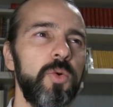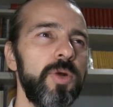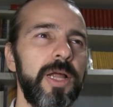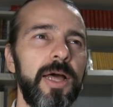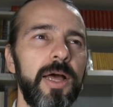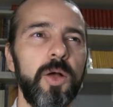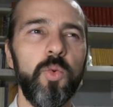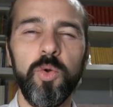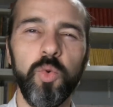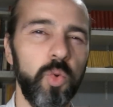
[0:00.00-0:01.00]
una
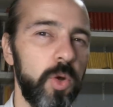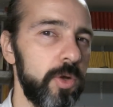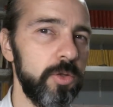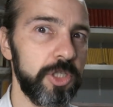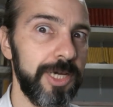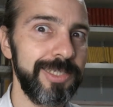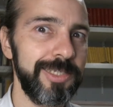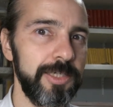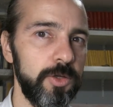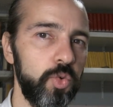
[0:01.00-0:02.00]
qualunque, quando c'è in
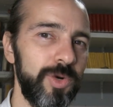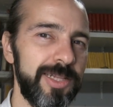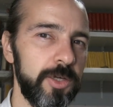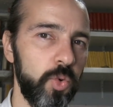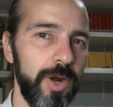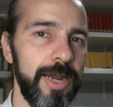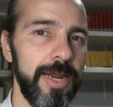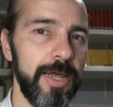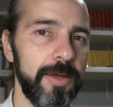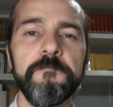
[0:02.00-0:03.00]
giro una di quelle.